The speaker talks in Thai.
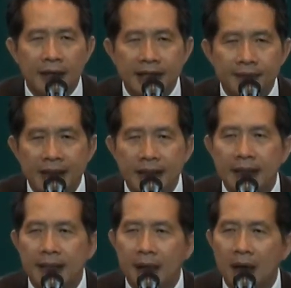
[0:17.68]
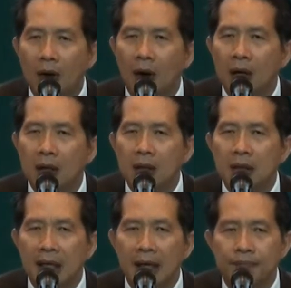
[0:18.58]
SME ที่จะมาขอ
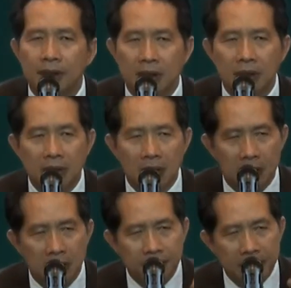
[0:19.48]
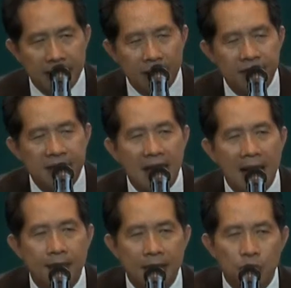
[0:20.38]
นะครับจะต้องเราก็มีนักวิชา
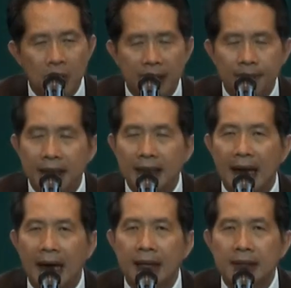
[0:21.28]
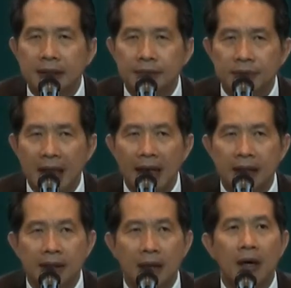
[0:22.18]
การไปช่วยกันพัฒนาเสริมสร้าง
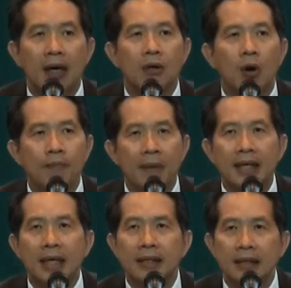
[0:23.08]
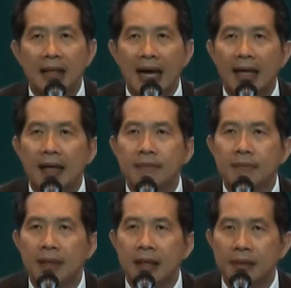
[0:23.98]
แต่ว่างบไม่เกินรายละ
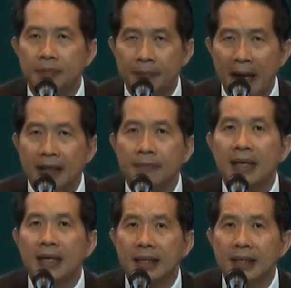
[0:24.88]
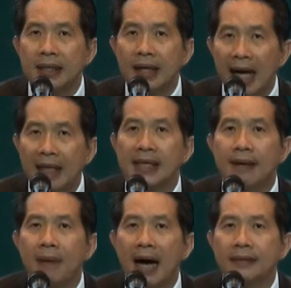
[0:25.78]
ผิดพันหนึ่งไม่เกิน 5 0 0แส
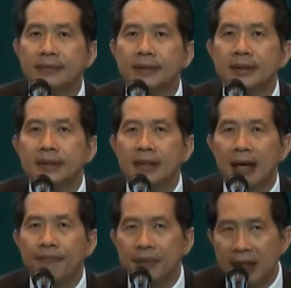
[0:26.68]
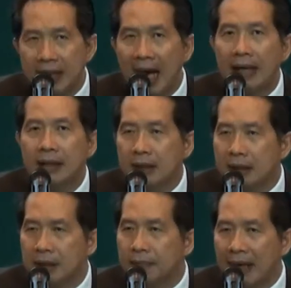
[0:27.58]
นบาทนะครับ ถ้าได้
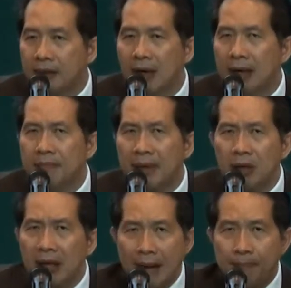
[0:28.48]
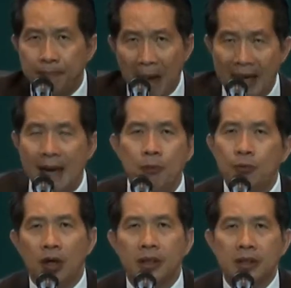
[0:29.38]
คือหมายถึงว่าไม่ต้องการผ่านแอปพู
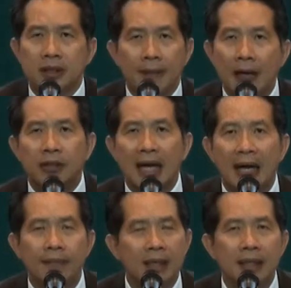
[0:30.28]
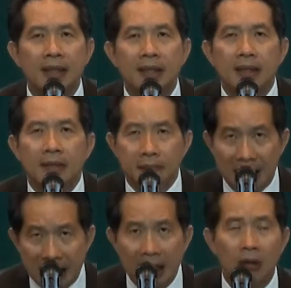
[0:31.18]
บโดยสภาอุตสาหกรรมเลย
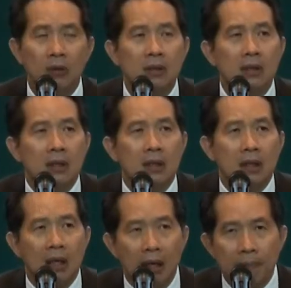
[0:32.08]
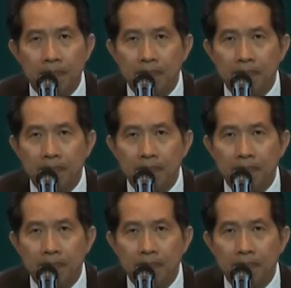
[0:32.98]
มันจะเร็ว แล้วก็